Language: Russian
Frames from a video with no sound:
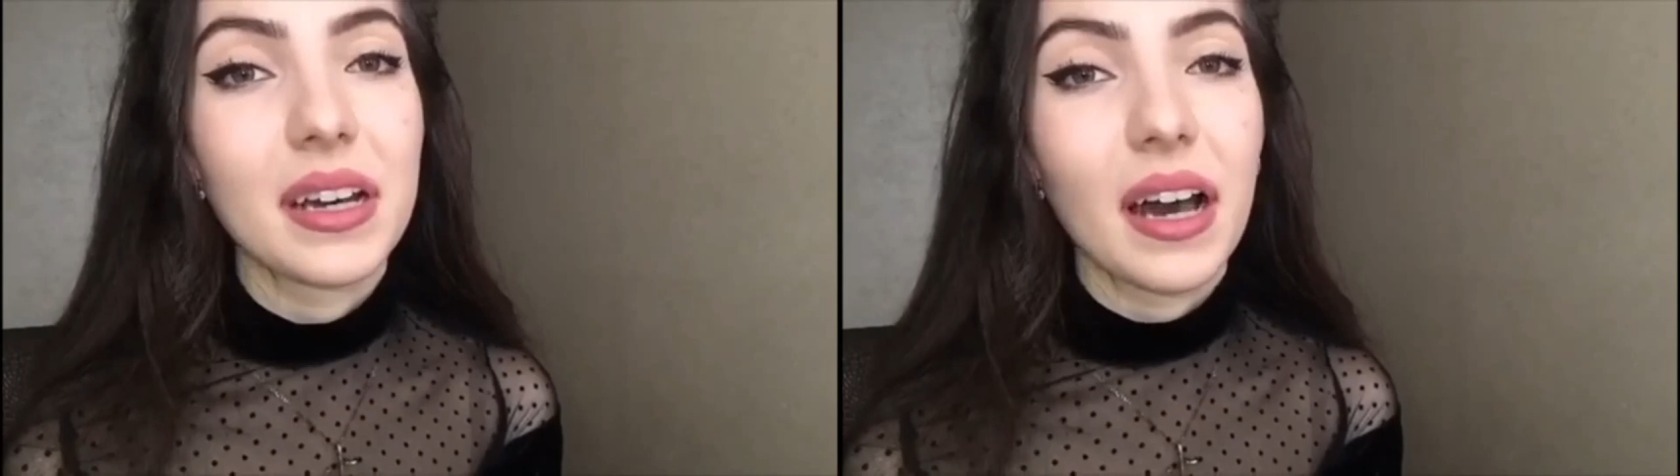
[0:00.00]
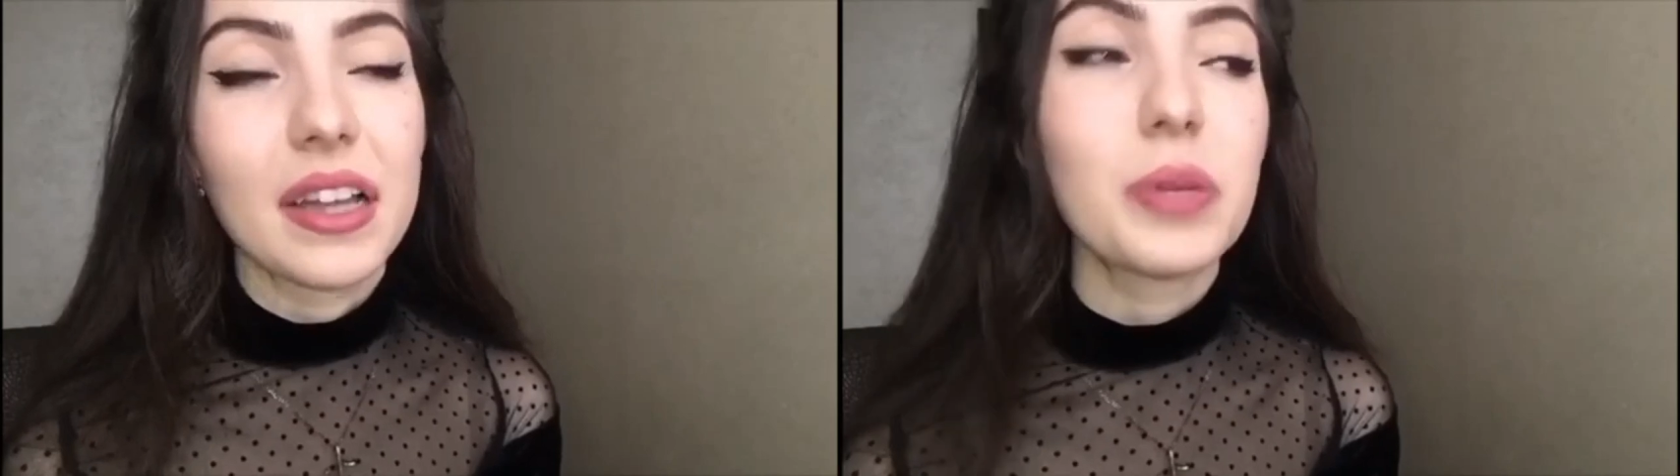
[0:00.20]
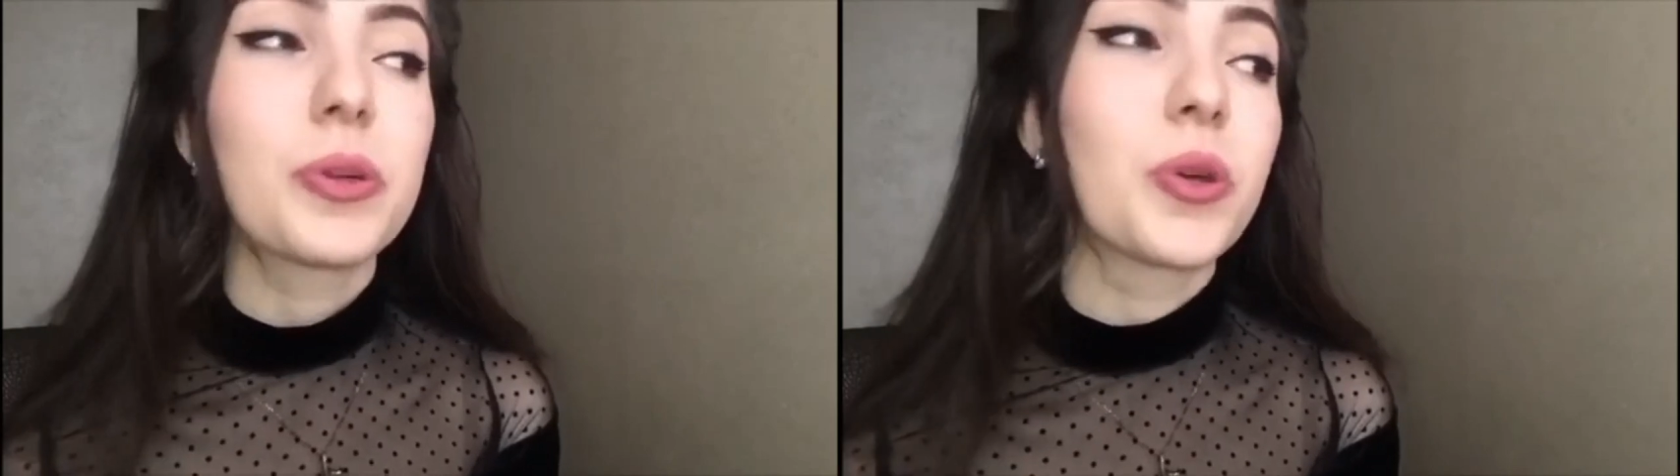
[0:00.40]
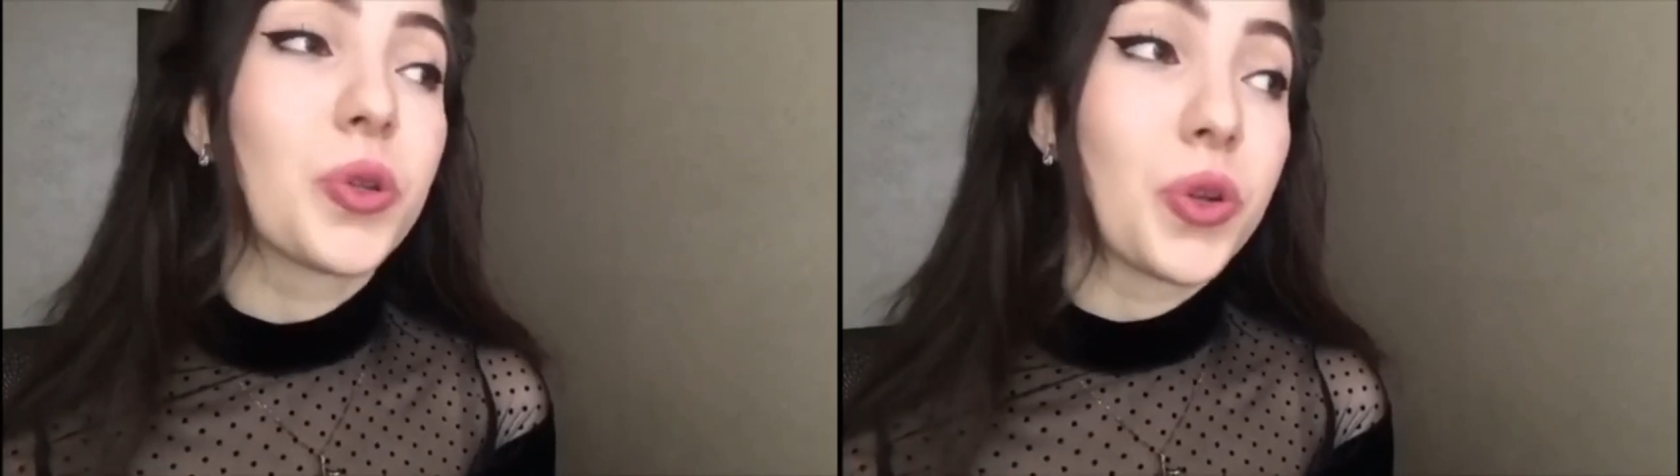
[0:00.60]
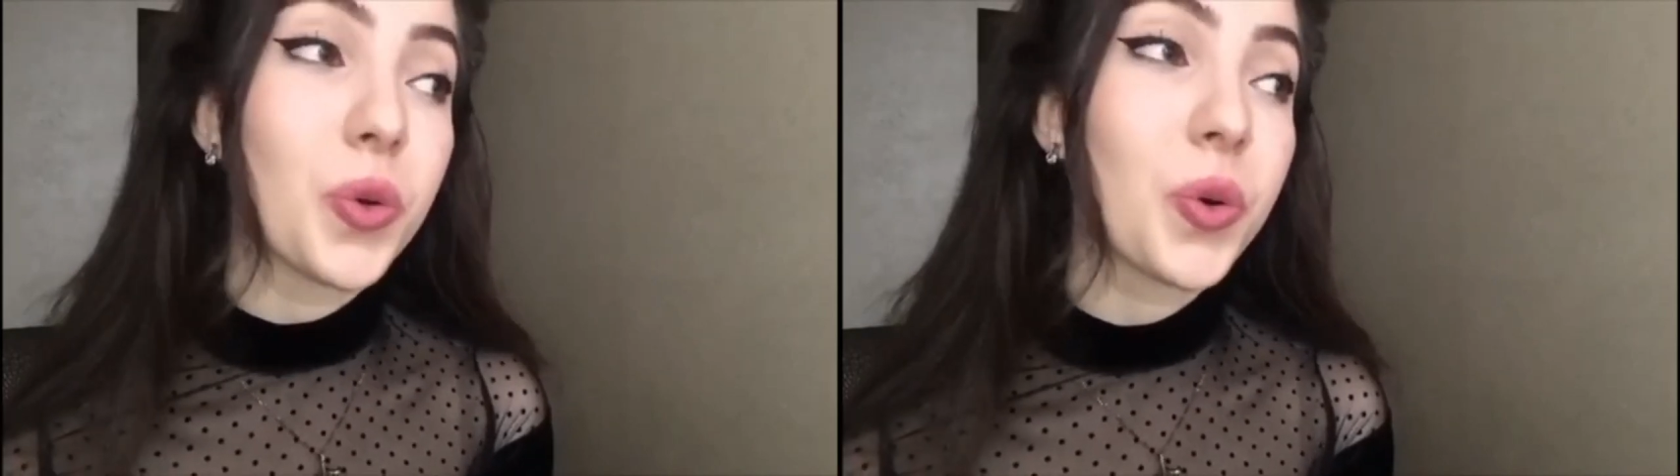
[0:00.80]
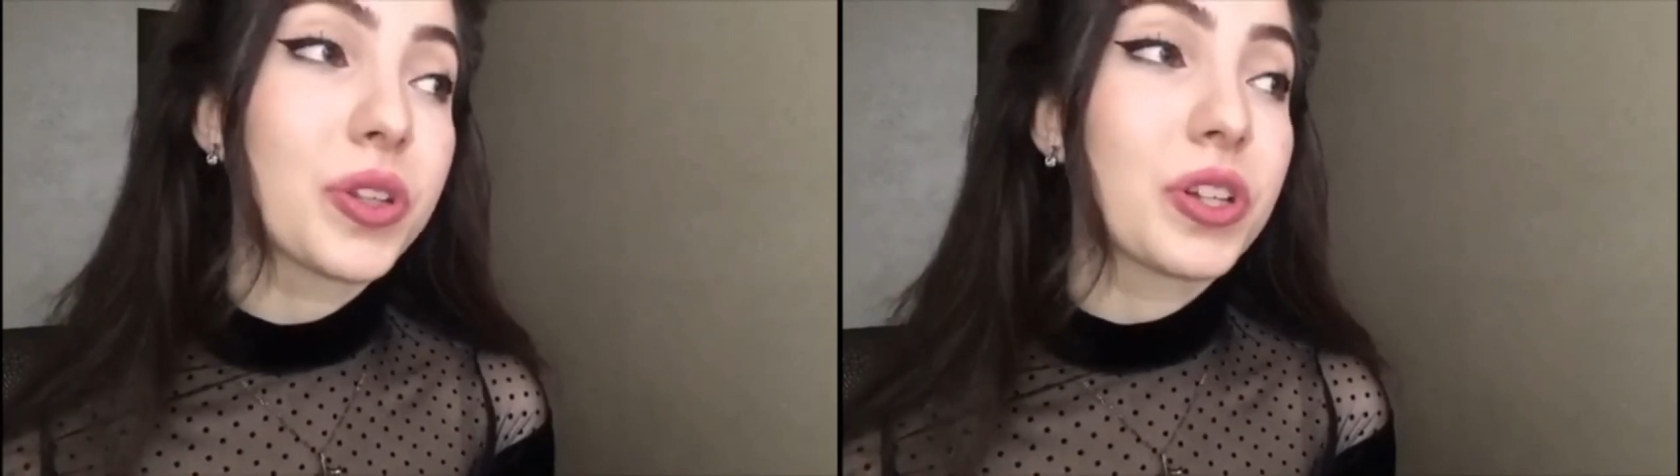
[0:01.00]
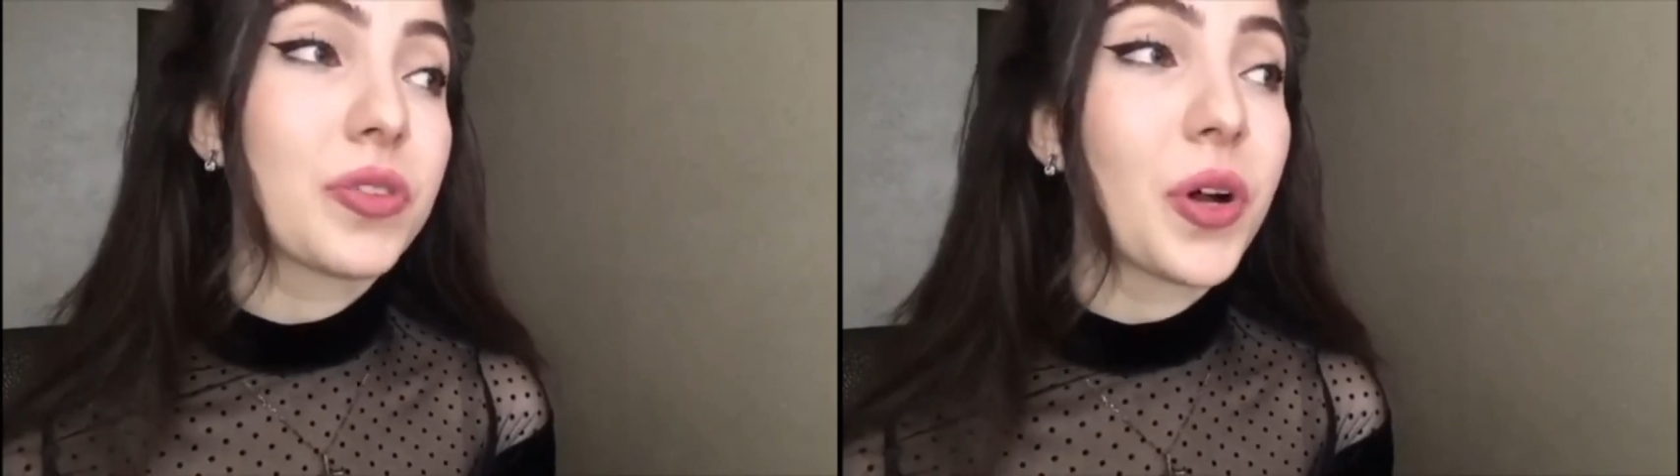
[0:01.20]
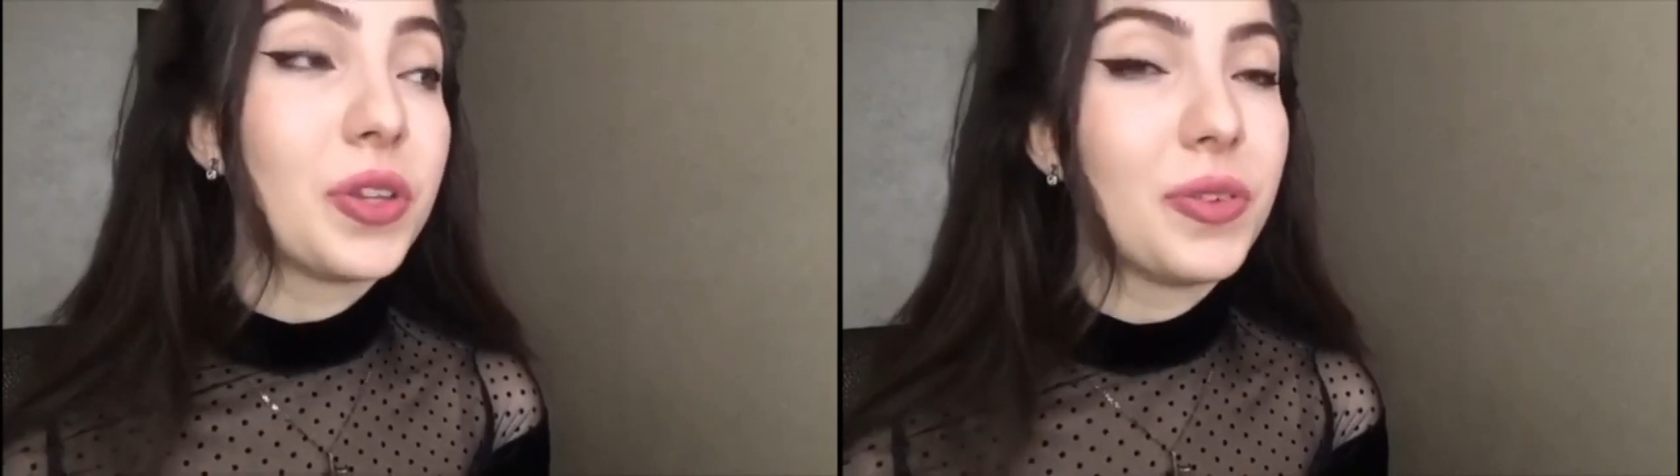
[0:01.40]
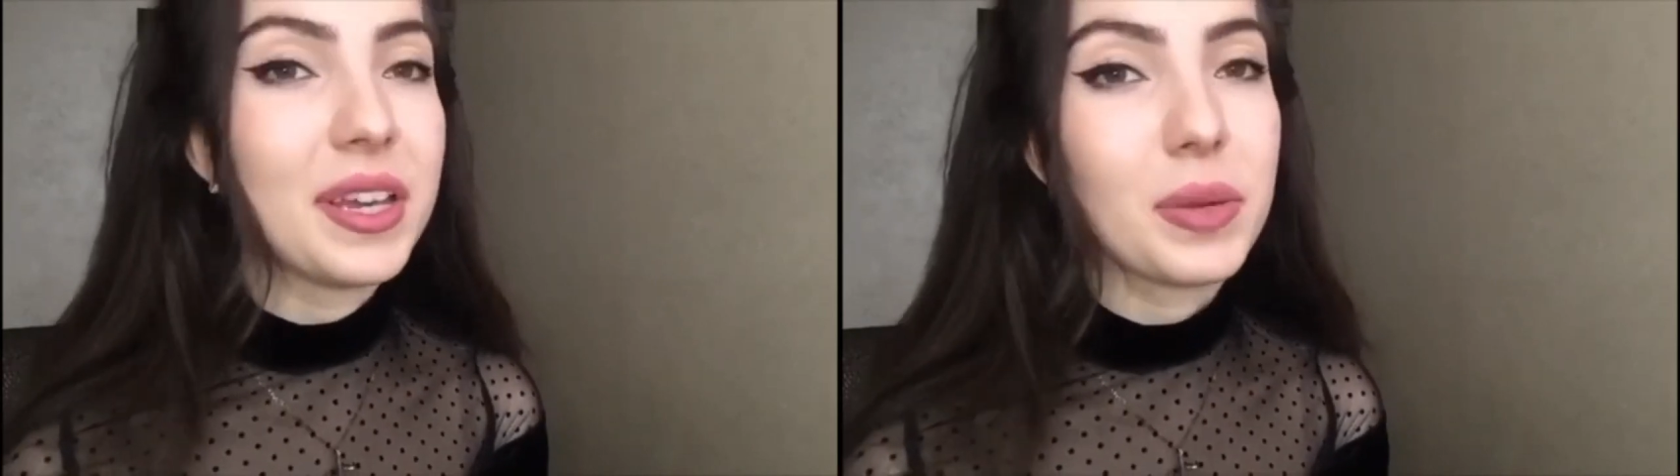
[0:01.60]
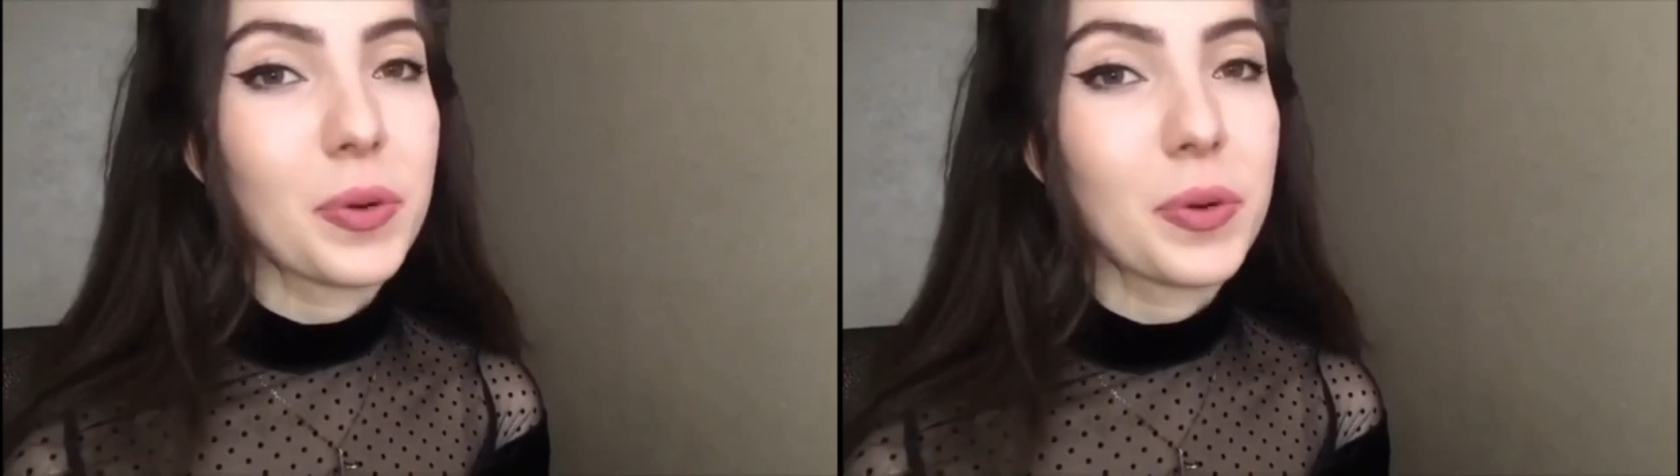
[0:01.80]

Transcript: Они подают руку, открывают двери,